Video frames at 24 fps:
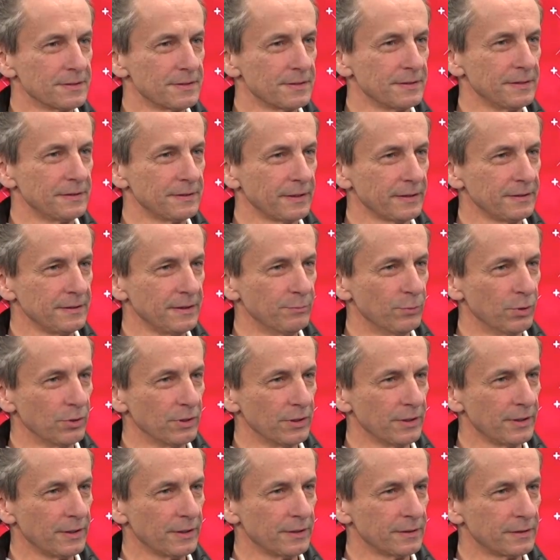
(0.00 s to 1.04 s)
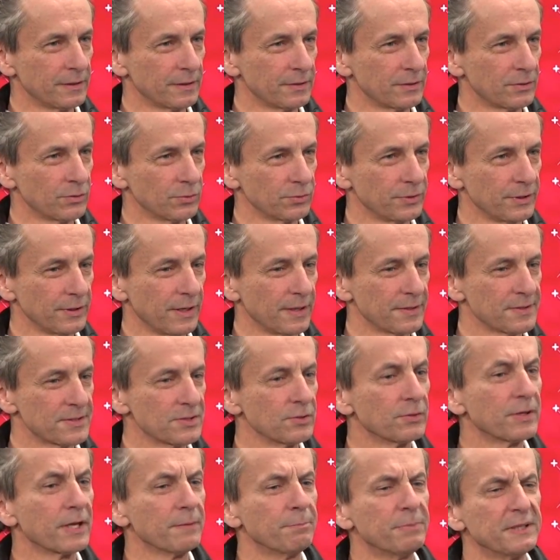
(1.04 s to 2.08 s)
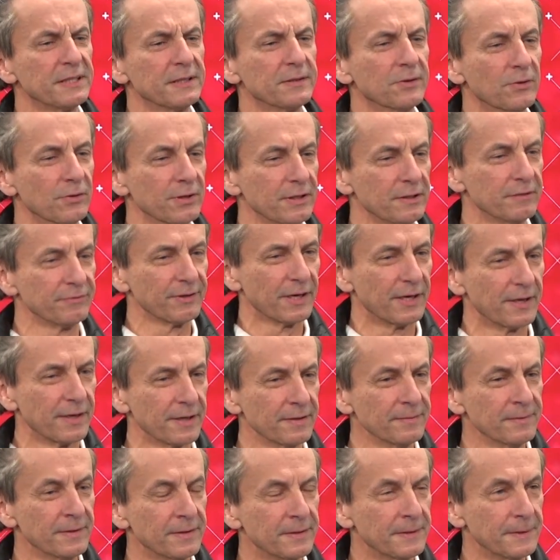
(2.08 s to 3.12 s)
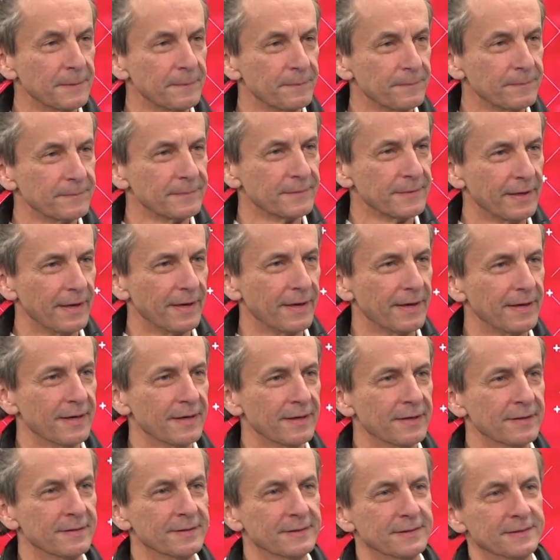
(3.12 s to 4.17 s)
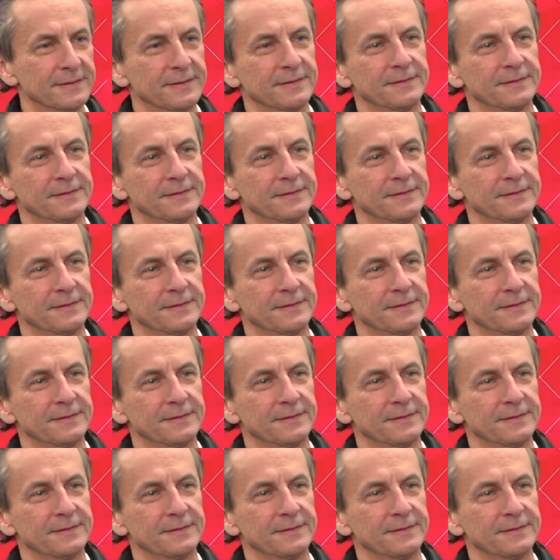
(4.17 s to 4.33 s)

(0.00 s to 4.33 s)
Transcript: ist die dritte Möglichkeit, dann tote Katze. Okay, bitte noch eine Frage. Noch eine, eine Frage. Noch, ja.